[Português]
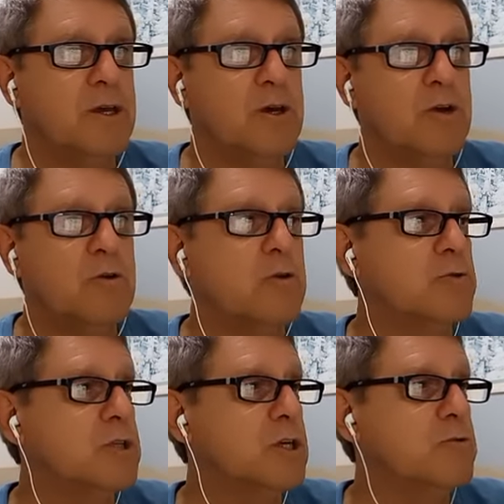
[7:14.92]

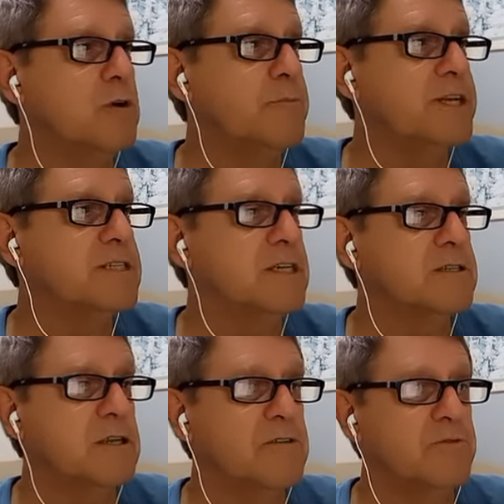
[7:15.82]
Contando com a presença
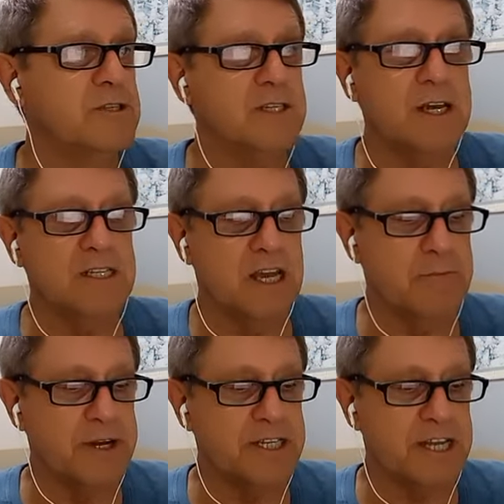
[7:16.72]
de vocês aí para
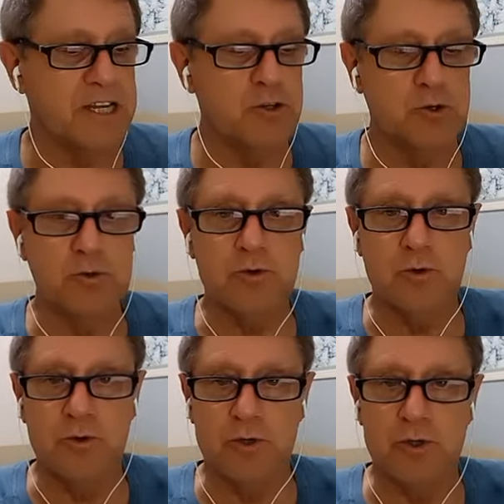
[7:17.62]
estarem juntos
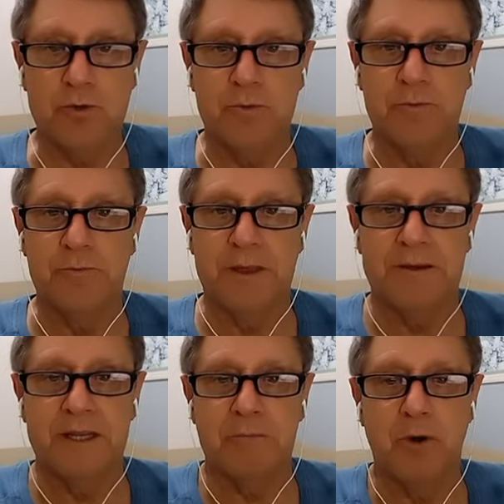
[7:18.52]
conosco,
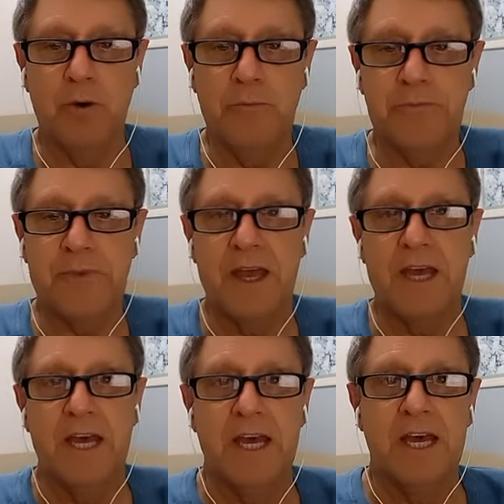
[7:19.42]
tá bom?
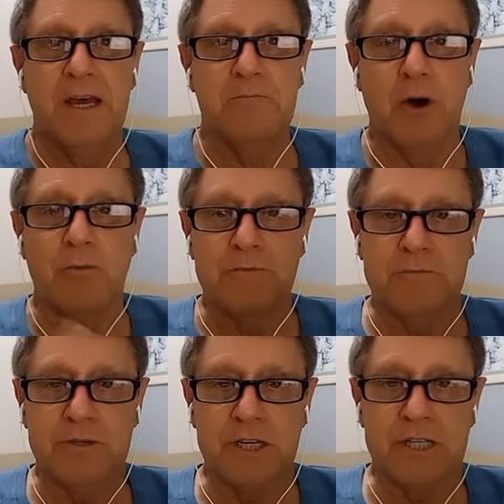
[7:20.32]
Bom,
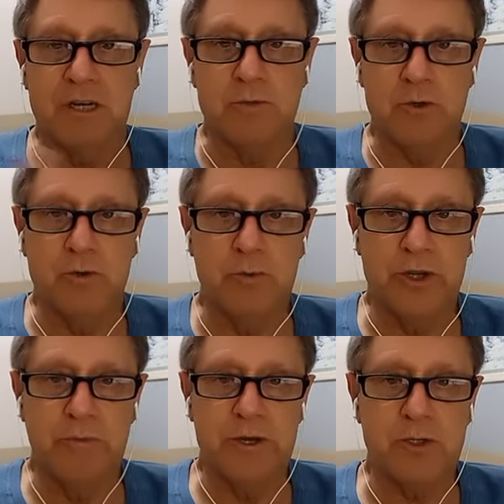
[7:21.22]
nós já estamos com o número de
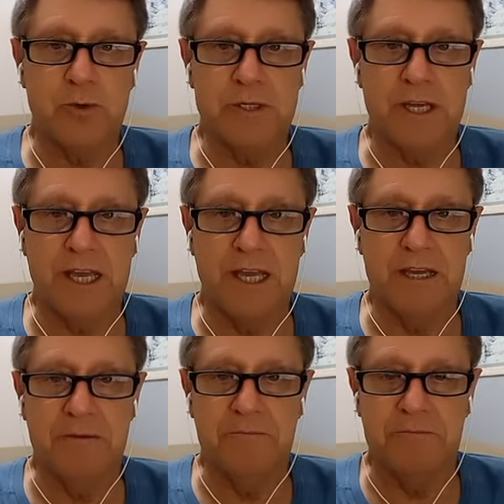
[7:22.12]
pessoas aqui
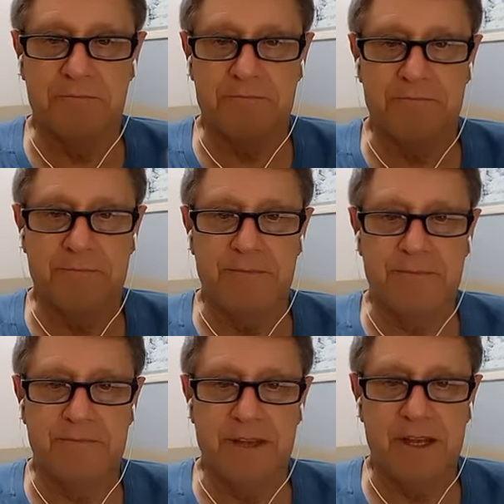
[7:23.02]

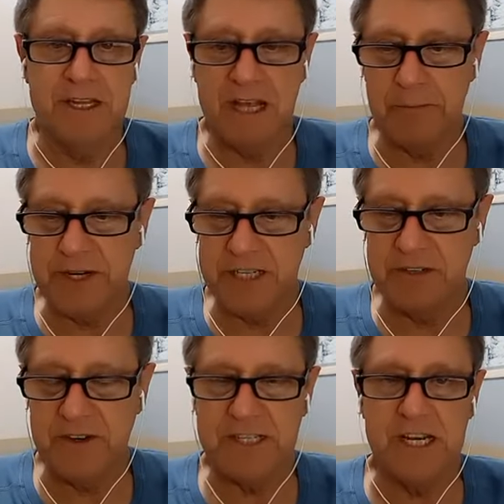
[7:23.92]
que dá para a gente
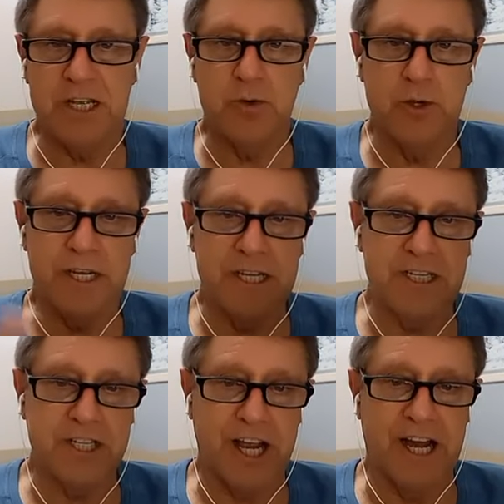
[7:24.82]
fazer a leitura. Aqueles que
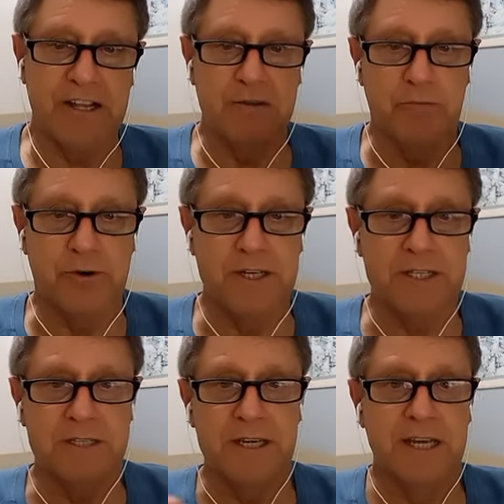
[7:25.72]
chegarem
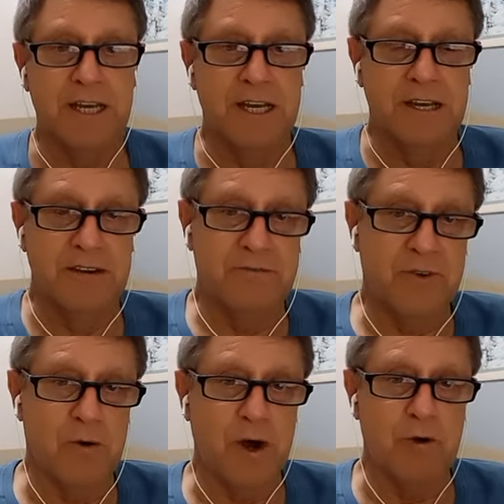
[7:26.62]
depois
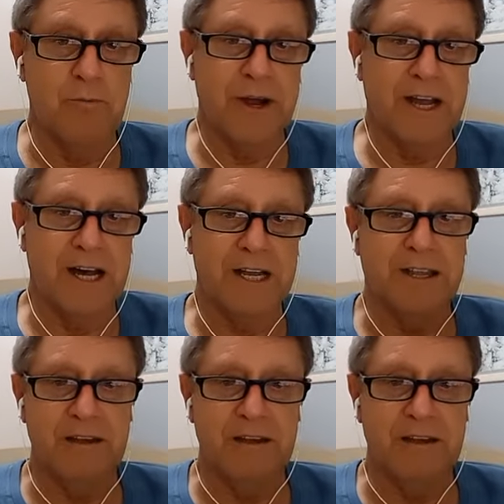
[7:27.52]
vão acompanhar, né?